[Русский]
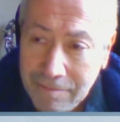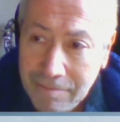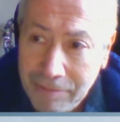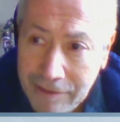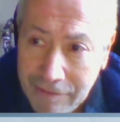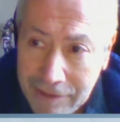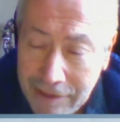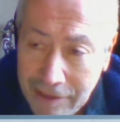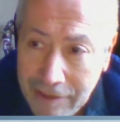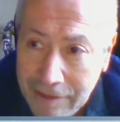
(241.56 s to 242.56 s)

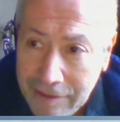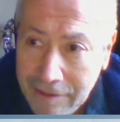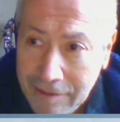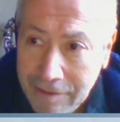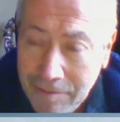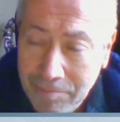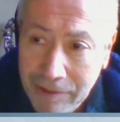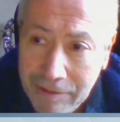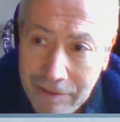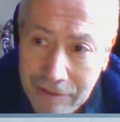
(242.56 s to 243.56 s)
противостояние и
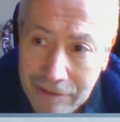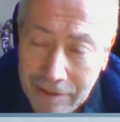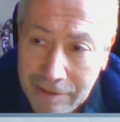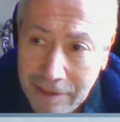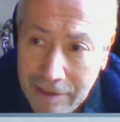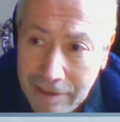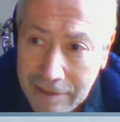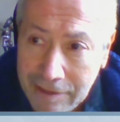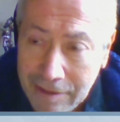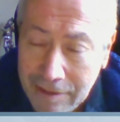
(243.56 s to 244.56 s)
политическая
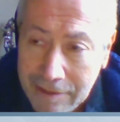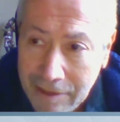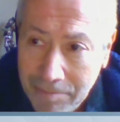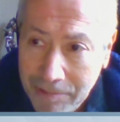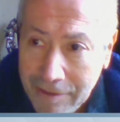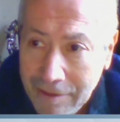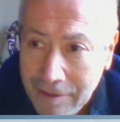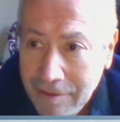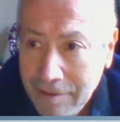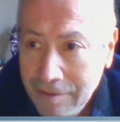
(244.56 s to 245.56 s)
изоляция от Запада
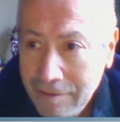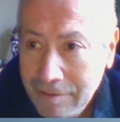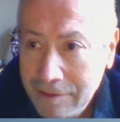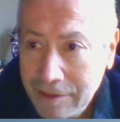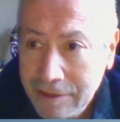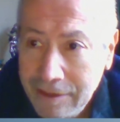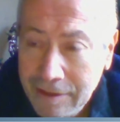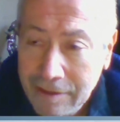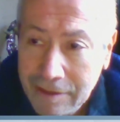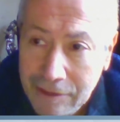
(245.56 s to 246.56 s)
с Россией,
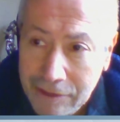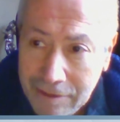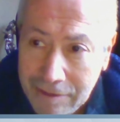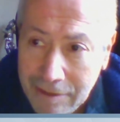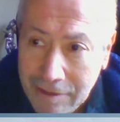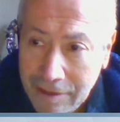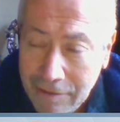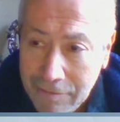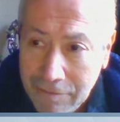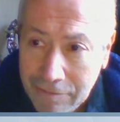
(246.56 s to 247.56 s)
конечно,
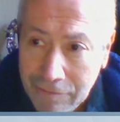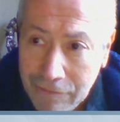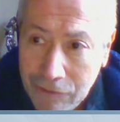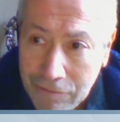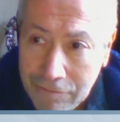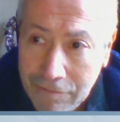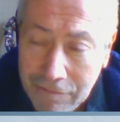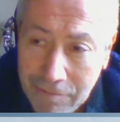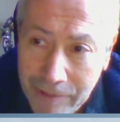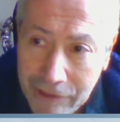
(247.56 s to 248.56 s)
сыграют дурную шутку, но ну,
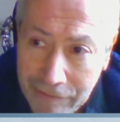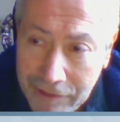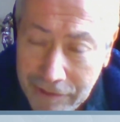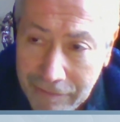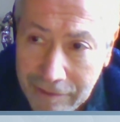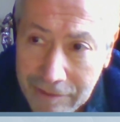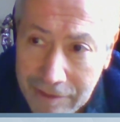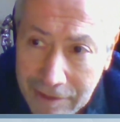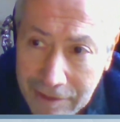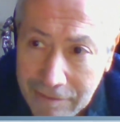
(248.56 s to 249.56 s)
прежде всего,
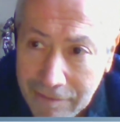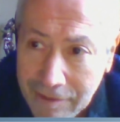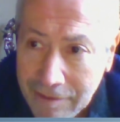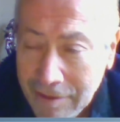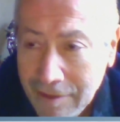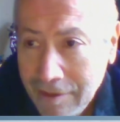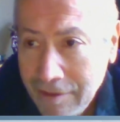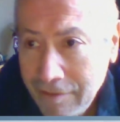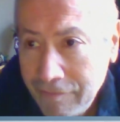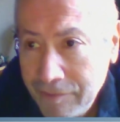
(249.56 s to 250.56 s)
естественно,
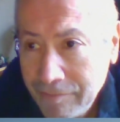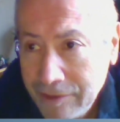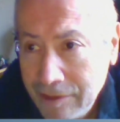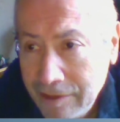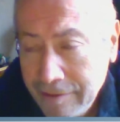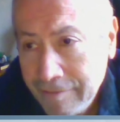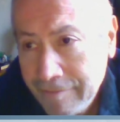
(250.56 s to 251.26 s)
в смысле